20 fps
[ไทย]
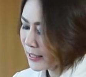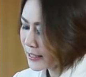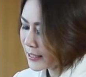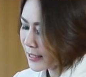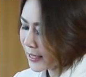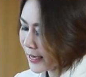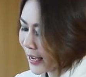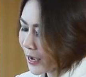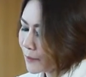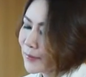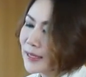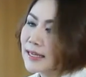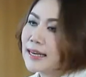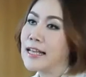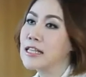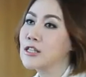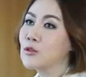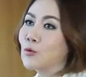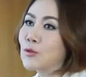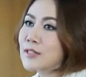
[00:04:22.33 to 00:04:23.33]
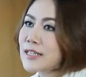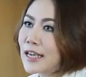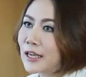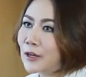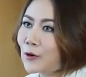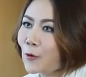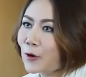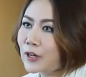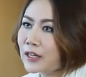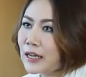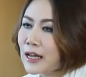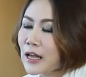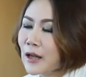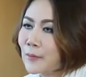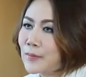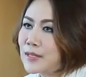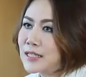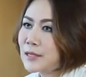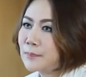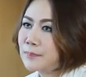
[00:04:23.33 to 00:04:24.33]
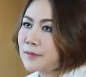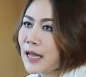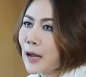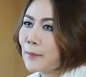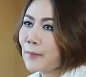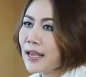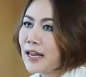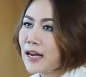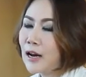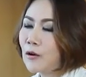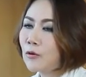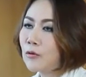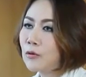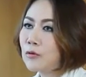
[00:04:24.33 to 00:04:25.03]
ชนะมิตรและจูงใจคน จะทำให้เรา